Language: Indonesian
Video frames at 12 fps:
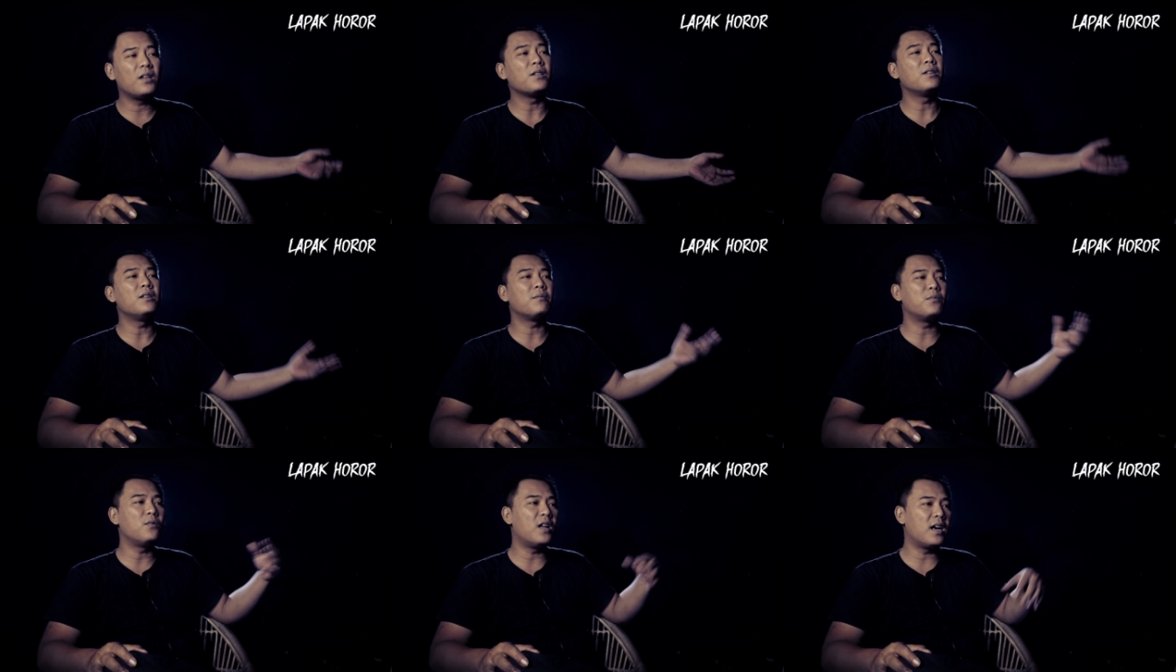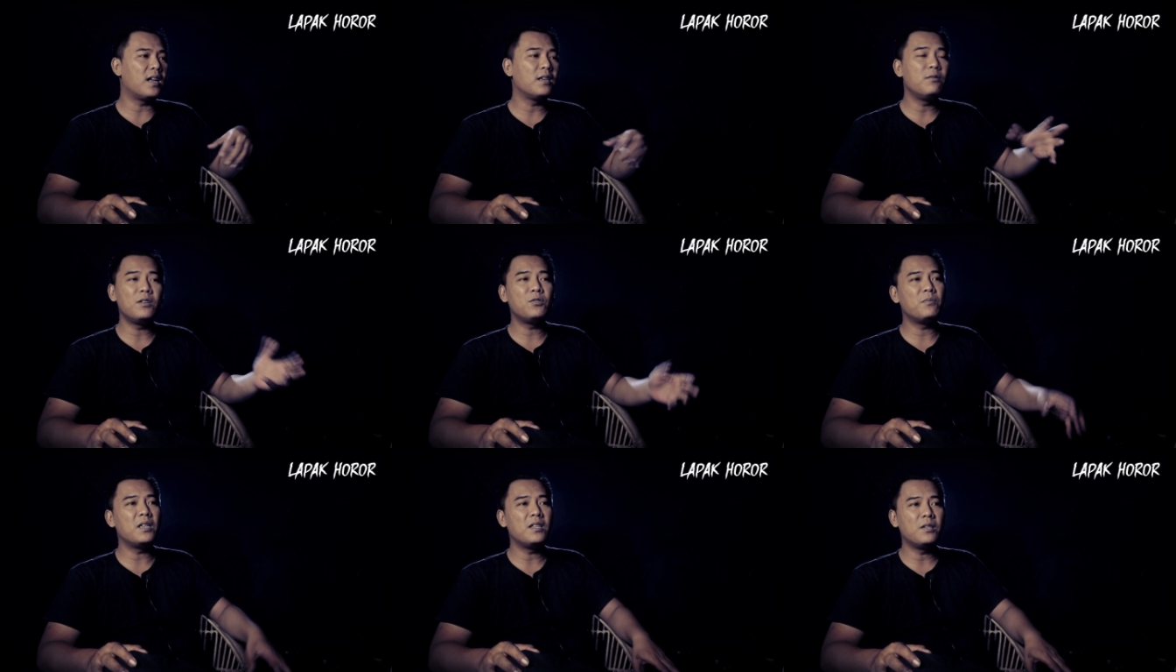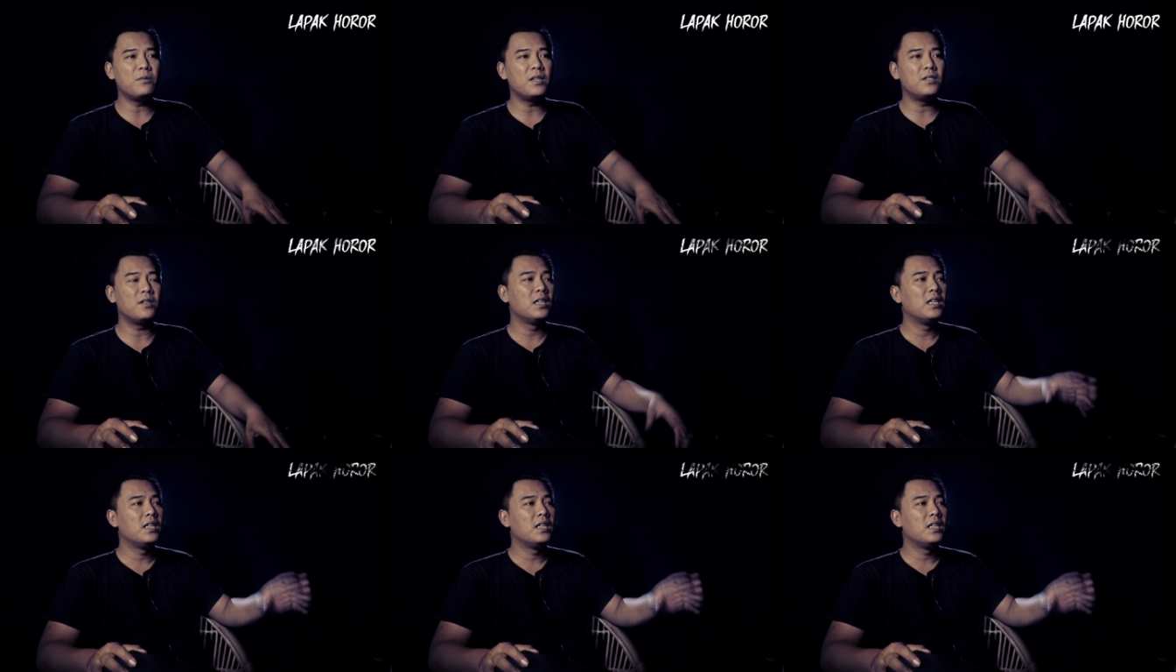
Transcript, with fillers: nanti ya pulang lagi udah cuman gitu aja.